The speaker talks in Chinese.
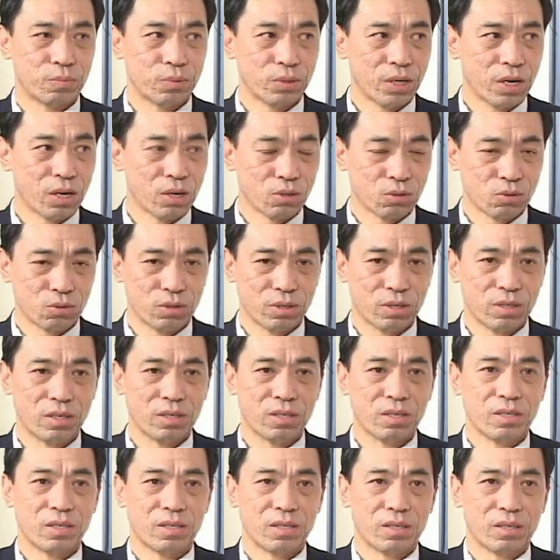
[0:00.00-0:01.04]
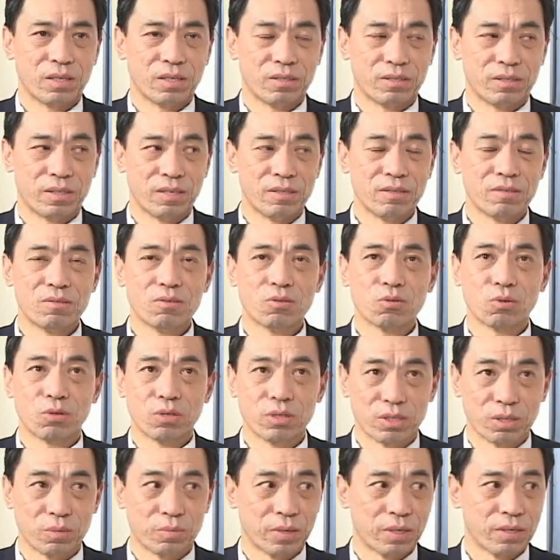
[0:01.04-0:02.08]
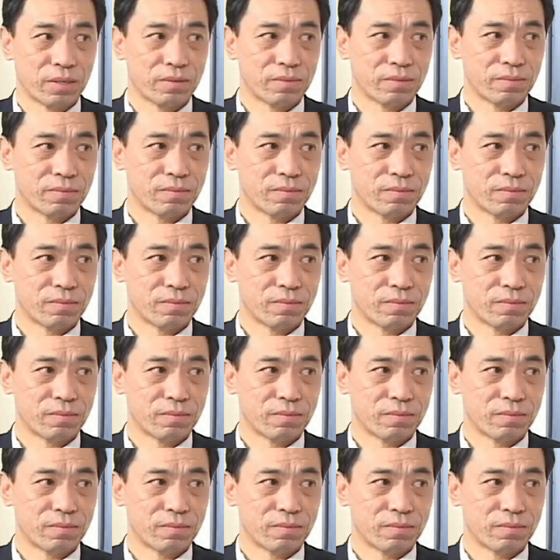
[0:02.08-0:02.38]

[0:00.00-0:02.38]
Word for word: 不要说，呃，人说什么。